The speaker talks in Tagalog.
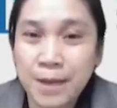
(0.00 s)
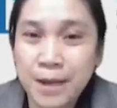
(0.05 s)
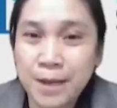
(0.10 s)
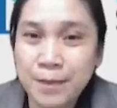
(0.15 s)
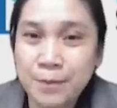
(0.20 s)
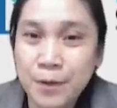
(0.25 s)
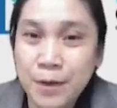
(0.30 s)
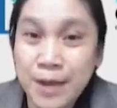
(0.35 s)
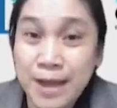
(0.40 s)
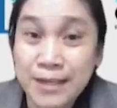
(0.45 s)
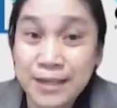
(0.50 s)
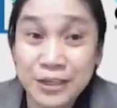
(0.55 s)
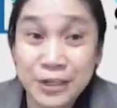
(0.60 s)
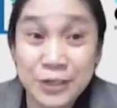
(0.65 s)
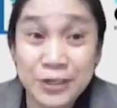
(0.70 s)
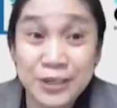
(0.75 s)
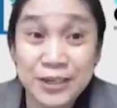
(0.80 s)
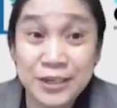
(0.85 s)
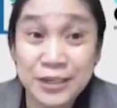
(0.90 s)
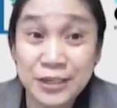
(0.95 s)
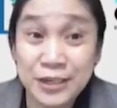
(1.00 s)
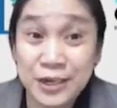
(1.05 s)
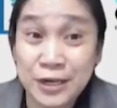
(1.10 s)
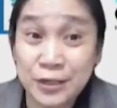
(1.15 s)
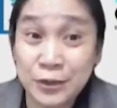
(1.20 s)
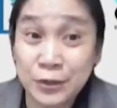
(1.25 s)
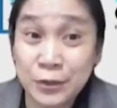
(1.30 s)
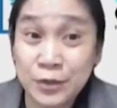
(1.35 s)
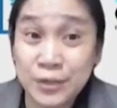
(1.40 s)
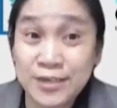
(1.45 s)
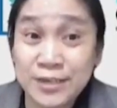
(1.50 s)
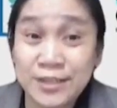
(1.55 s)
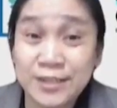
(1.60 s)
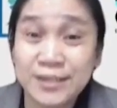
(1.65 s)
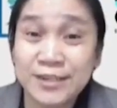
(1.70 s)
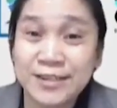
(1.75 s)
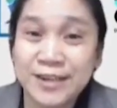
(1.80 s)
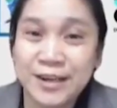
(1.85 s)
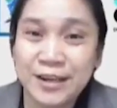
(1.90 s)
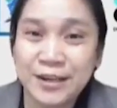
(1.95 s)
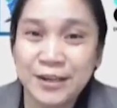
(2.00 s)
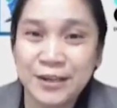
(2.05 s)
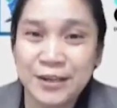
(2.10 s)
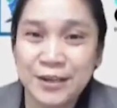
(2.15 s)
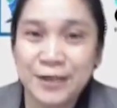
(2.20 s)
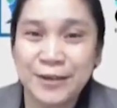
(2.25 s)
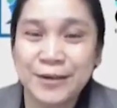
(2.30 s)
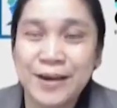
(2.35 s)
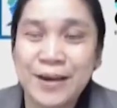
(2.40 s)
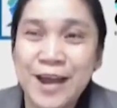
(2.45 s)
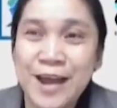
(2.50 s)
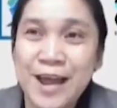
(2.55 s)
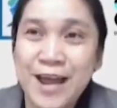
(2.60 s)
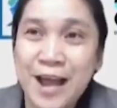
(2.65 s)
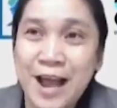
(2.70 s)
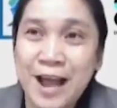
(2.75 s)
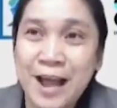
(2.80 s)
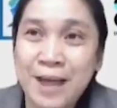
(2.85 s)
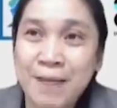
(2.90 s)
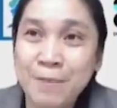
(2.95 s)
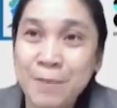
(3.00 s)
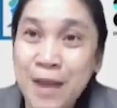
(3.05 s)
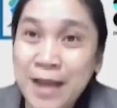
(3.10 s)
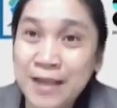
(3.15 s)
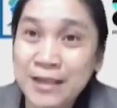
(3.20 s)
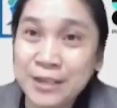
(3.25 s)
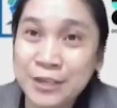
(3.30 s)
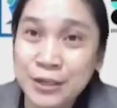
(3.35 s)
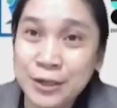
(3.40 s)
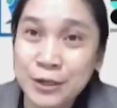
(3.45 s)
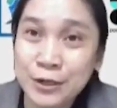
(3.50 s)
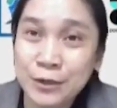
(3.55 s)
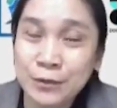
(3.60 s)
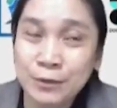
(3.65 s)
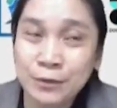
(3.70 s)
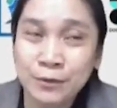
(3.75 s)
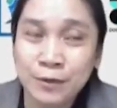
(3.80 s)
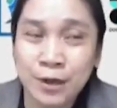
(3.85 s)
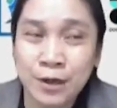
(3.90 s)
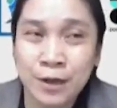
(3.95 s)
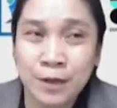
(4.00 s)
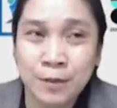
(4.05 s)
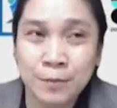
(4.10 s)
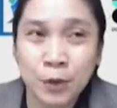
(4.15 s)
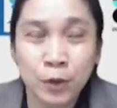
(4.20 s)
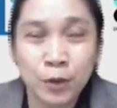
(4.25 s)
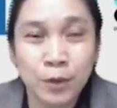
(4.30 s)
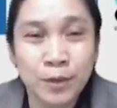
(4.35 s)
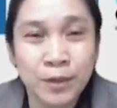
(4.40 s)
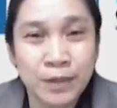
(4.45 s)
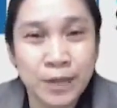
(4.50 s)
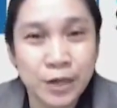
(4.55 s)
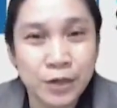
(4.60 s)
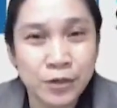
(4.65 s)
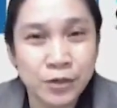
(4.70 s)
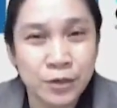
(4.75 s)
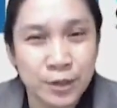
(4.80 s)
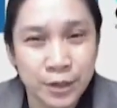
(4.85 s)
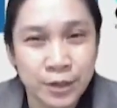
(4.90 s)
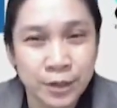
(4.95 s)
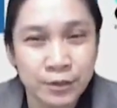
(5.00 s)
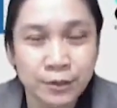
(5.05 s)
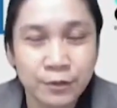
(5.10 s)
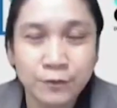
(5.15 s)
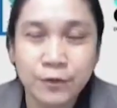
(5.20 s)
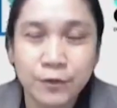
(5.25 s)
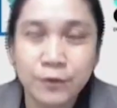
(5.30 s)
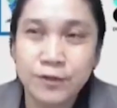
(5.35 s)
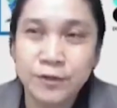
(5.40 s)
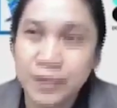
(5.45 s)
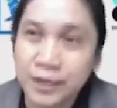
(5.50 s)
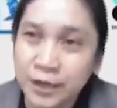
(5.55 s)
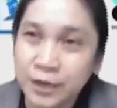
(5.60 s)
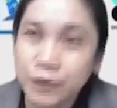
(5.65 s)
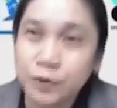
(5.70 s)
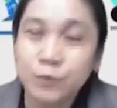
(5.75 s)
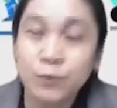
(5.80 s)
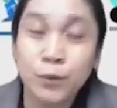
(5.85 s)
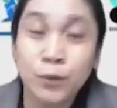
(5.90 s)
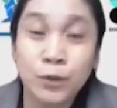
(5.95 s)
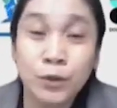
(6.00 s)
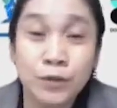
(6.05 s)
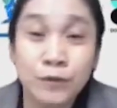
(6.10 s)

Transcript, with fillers: Bali po last year nag-start. So this is the second year. And um, last year yung um, documentation ng interviews and ngayon